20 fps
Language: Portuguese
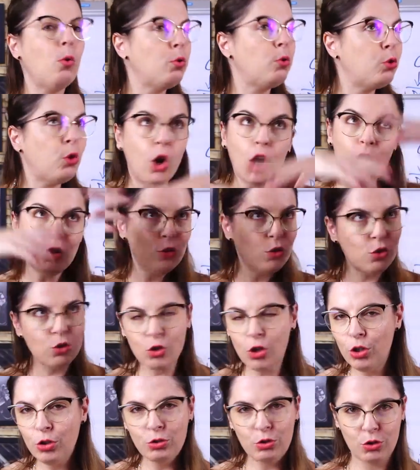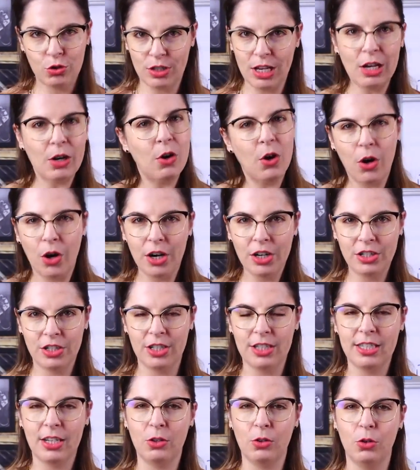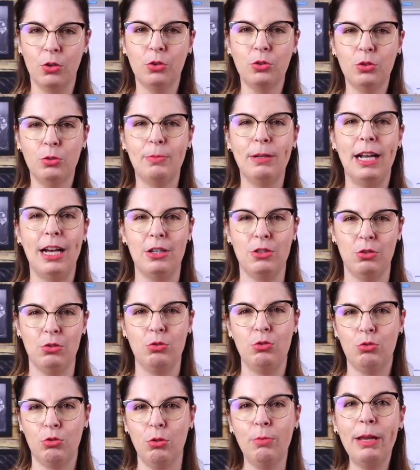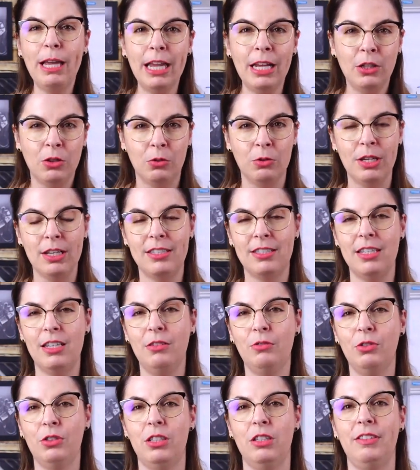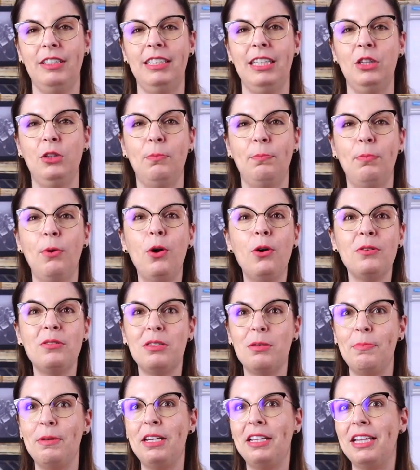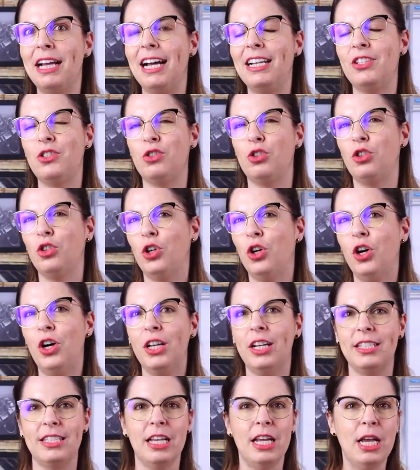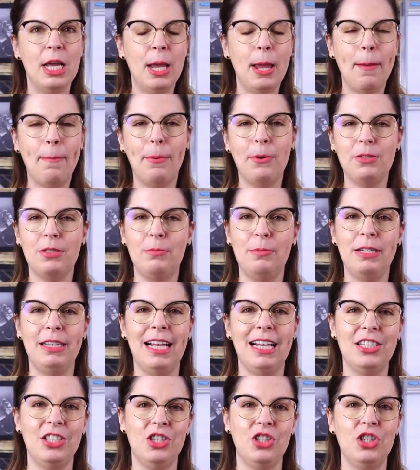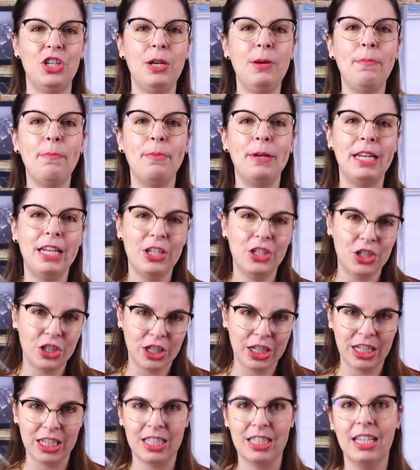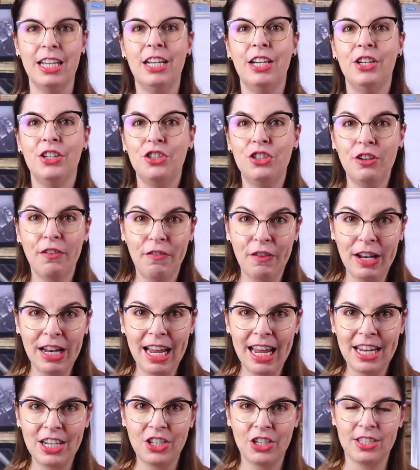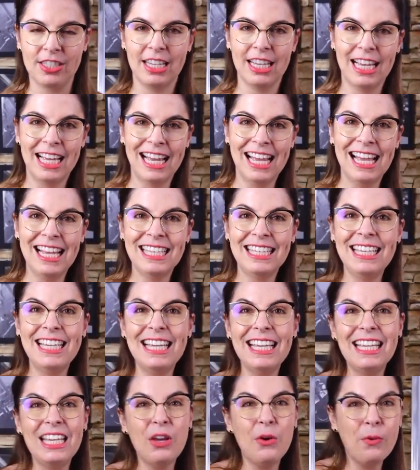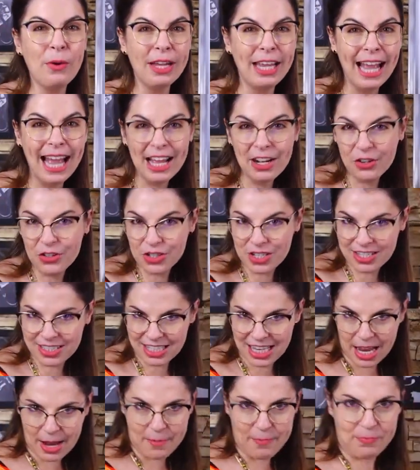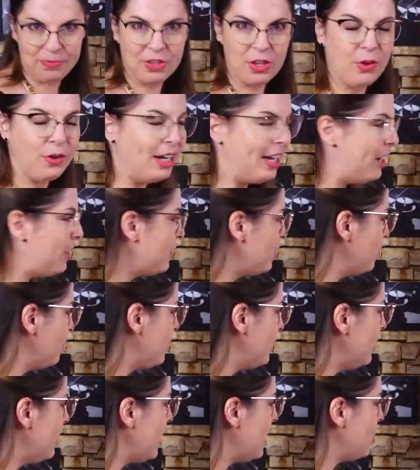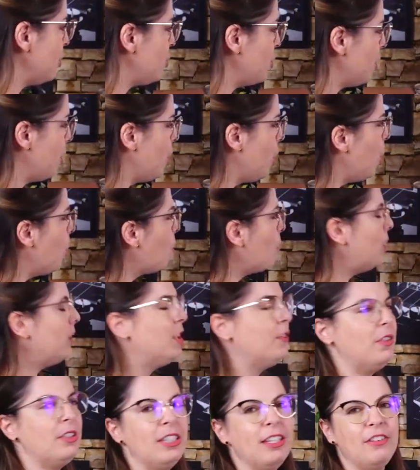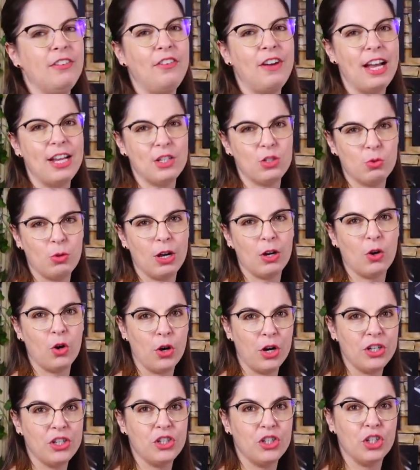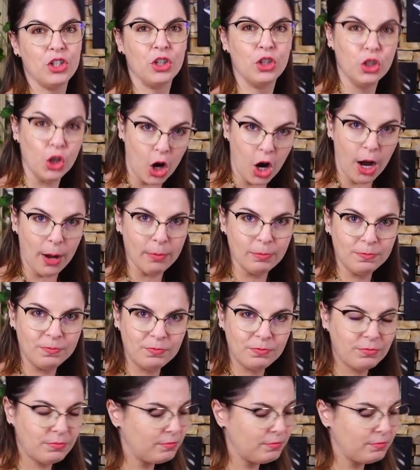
todos os outros acordes ao longo do braço do instrumento e assim você vai tendo possibilidades sonoras e possibilidades timbrísticas diferentes. O que, que eu quero dizer? Eu quero dizer o seguinte: quando você faz o acorde de dó